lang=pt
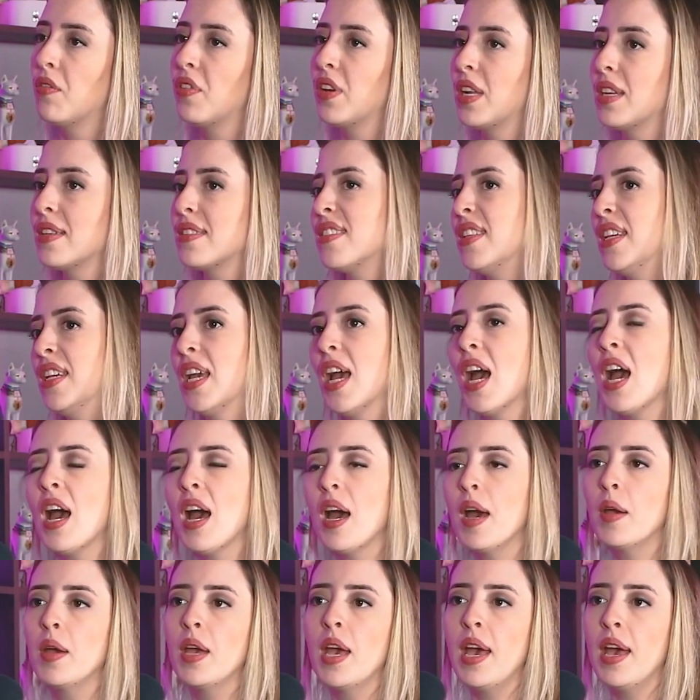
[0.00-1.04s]
fala assim,
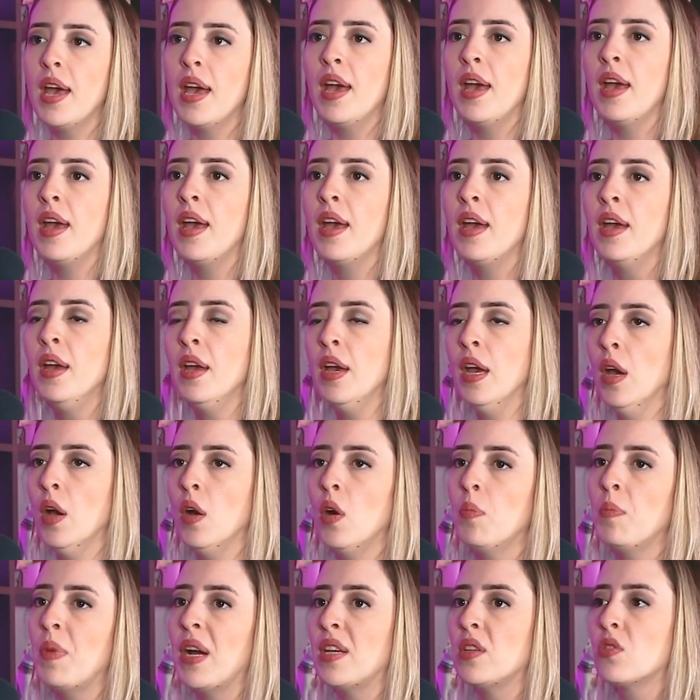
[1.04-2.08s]
ah, é,
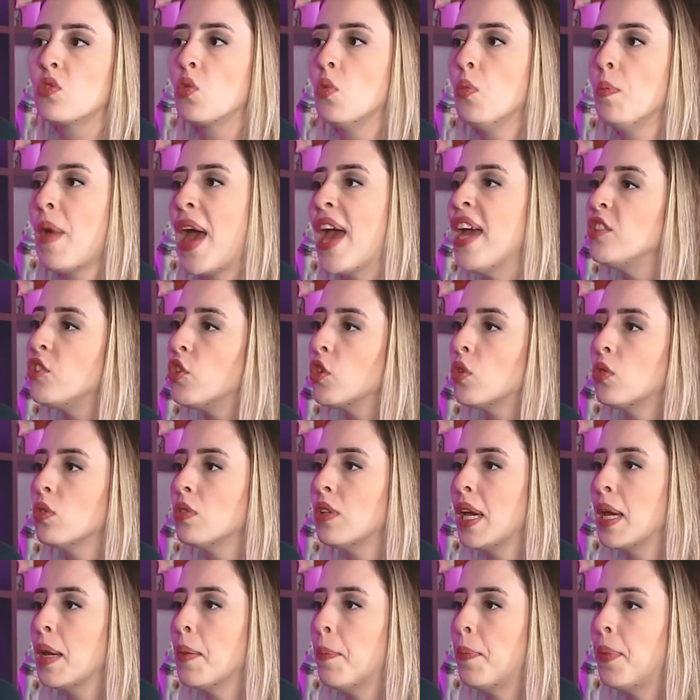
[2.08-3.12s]
mas o médico
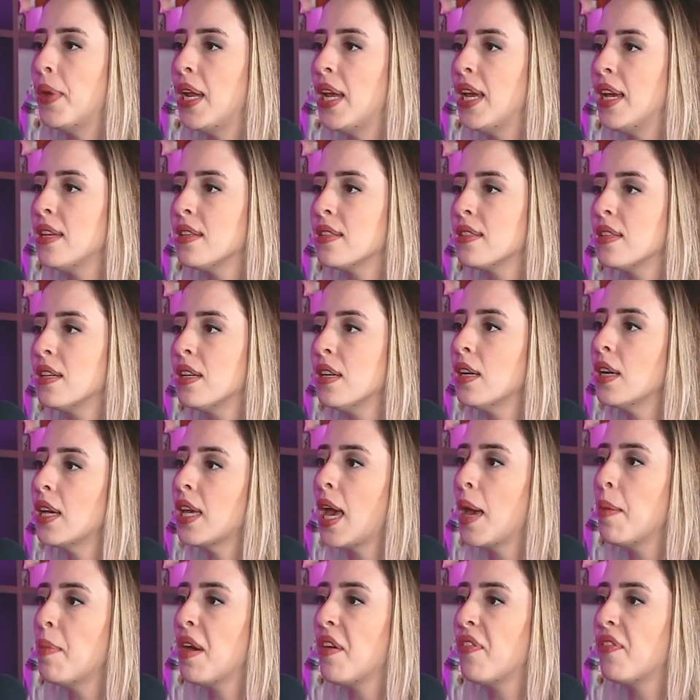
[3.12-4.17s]
da empresa
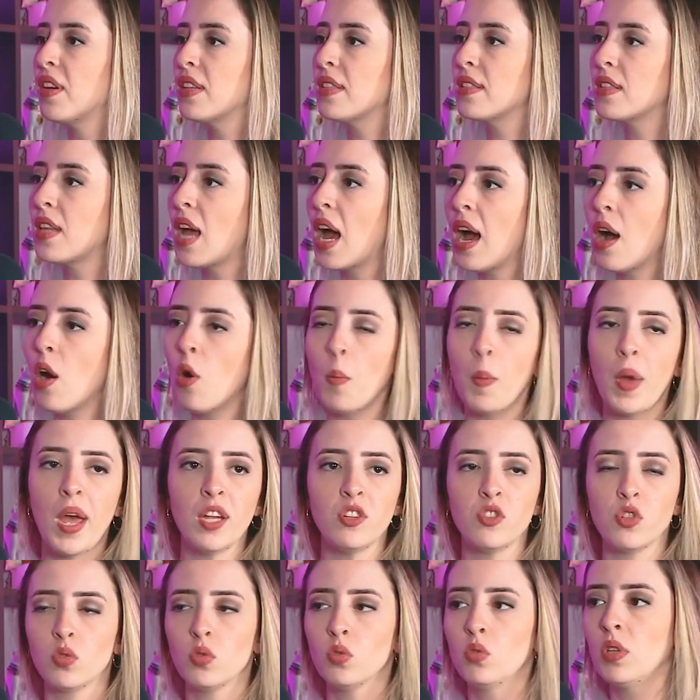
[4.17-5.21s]
quer me afastar, o
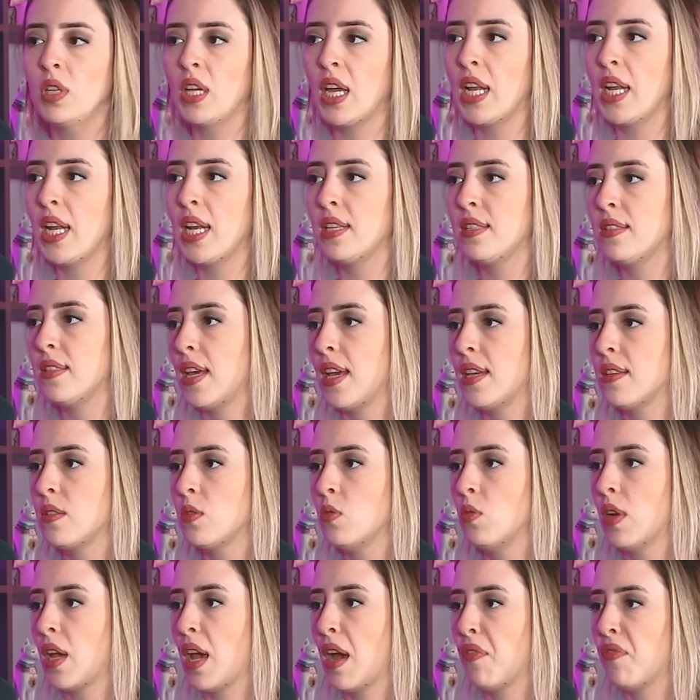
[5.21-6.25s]
médico do
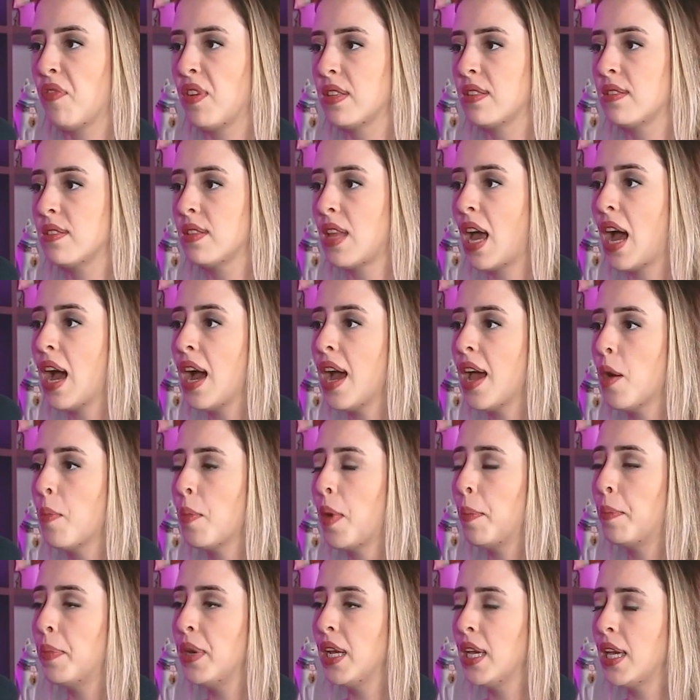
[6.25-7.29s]
INSS não quer afastar, é
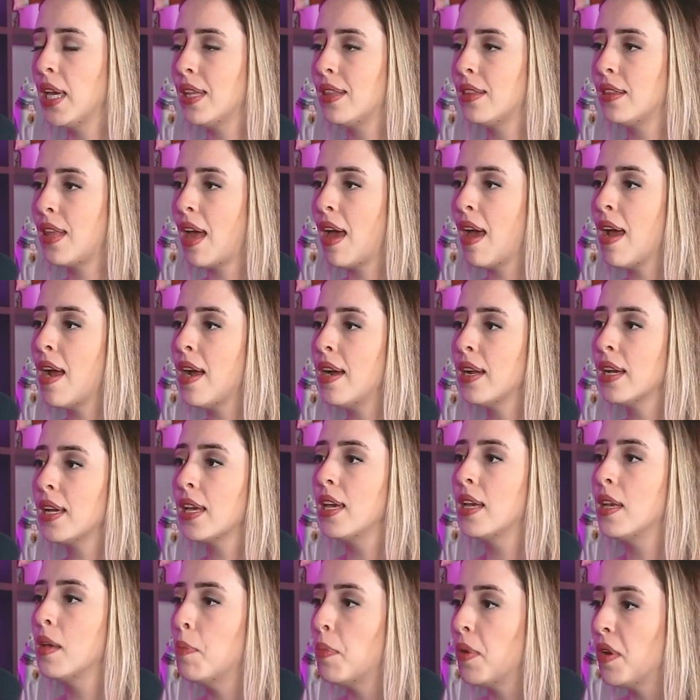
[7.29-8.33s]
uma briga eterna, o
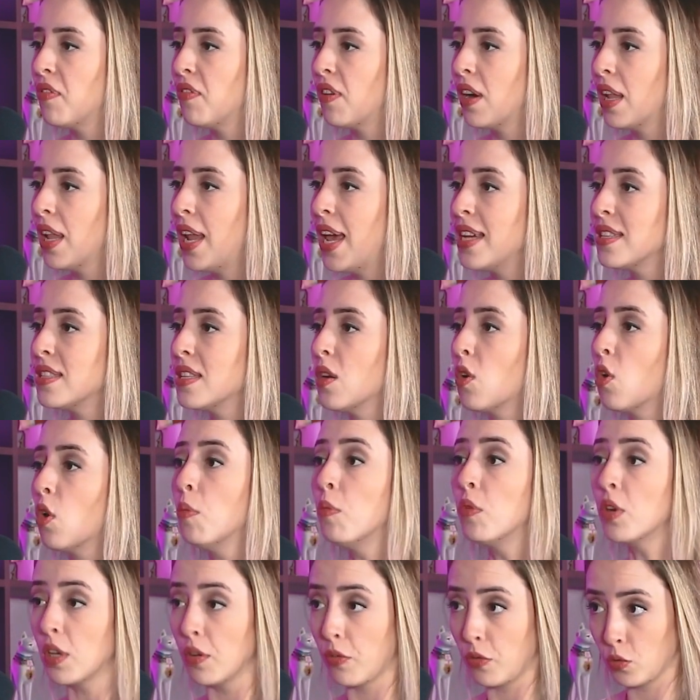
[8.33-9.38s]
que, é. que prevalece e
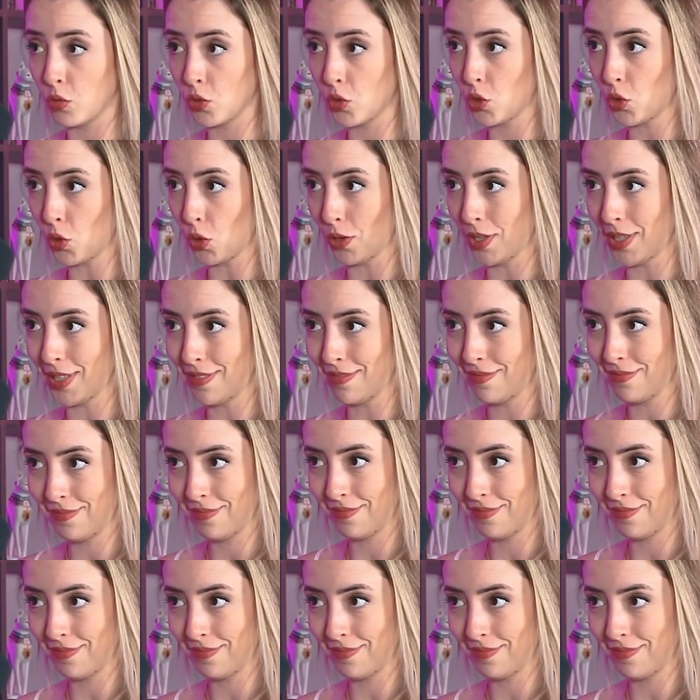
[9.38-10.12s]
como que funciona?